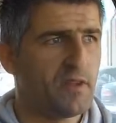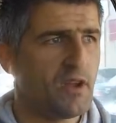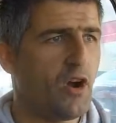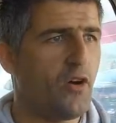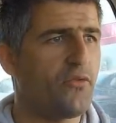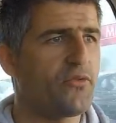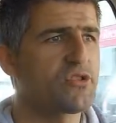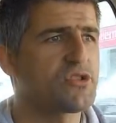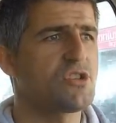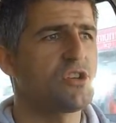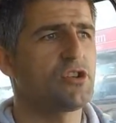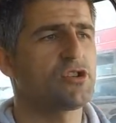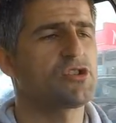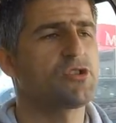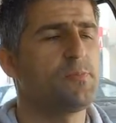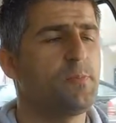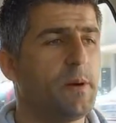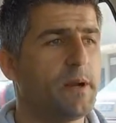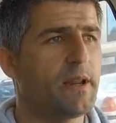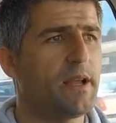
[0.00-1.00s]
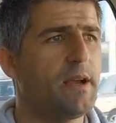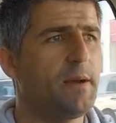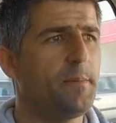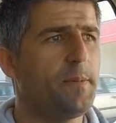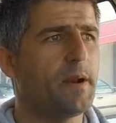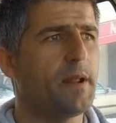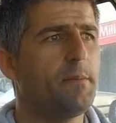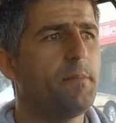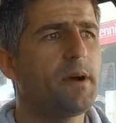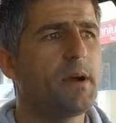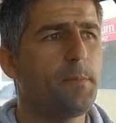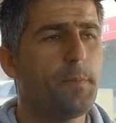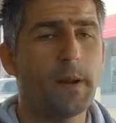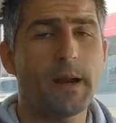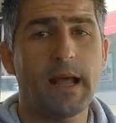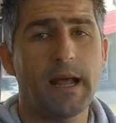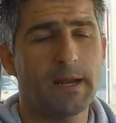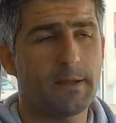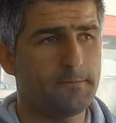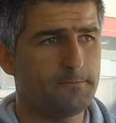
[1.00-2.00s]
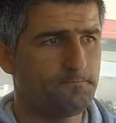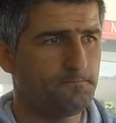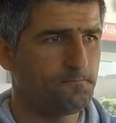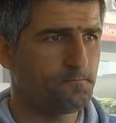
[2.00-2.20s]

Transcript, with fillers: ofereceu-se para, para me reparar